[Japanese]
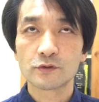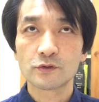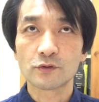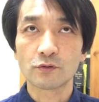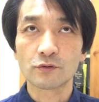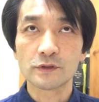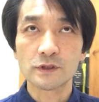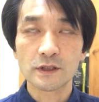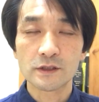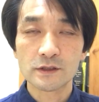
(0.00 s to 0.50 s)

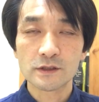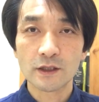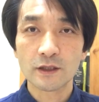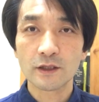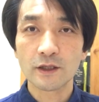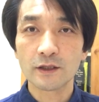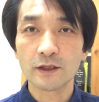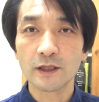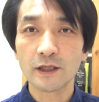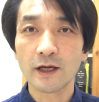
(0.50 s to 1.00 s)
接的
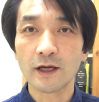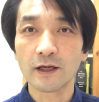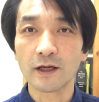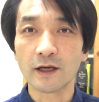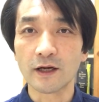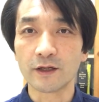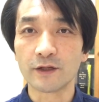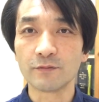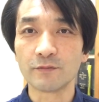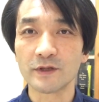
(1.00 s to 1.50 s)
な利害
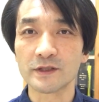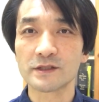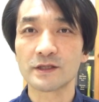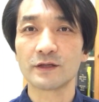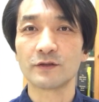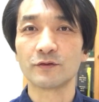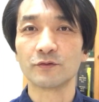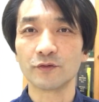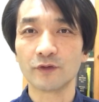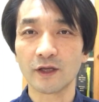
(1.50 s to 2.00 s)
がありま
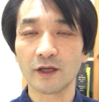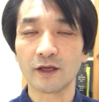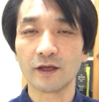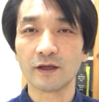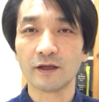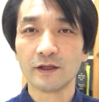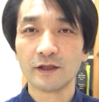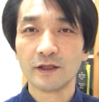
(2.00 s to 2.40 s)
せんので、